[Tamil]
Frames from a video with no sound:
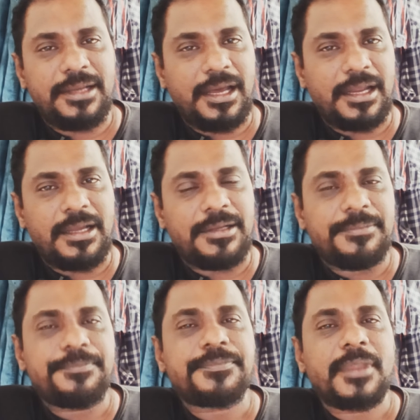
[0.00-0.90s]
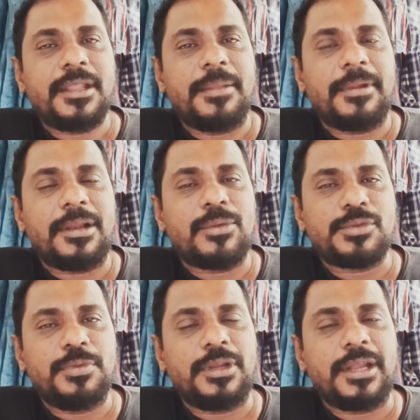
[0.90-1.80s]
ஹரா அந்த படத்தில்
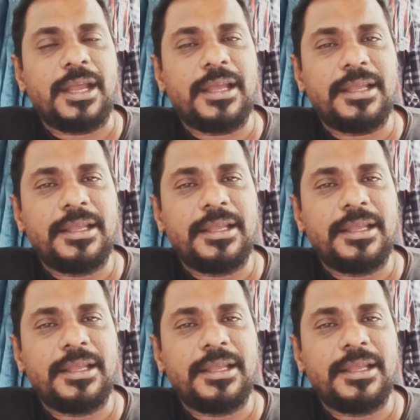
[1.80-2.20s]
குஷ்பு இருக்கிறாங்க